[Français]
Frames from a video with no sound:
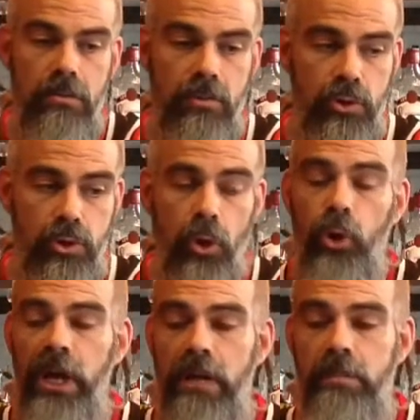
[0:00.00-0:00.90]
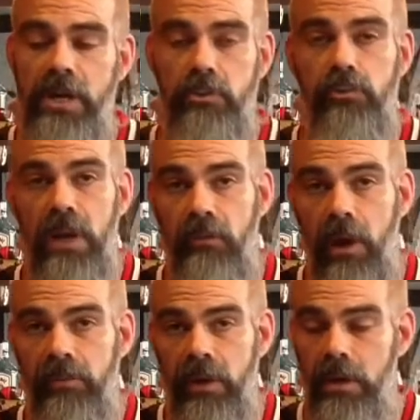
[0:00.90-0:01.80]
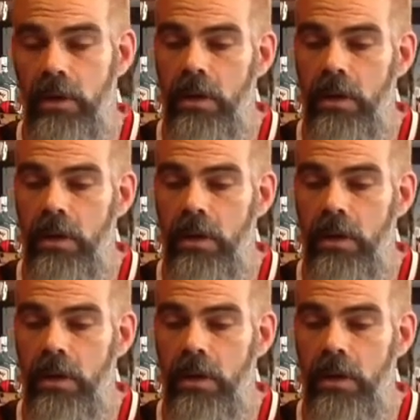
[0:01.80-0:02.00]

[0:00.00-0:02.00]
je regrette pas du tout de l'avoir fait,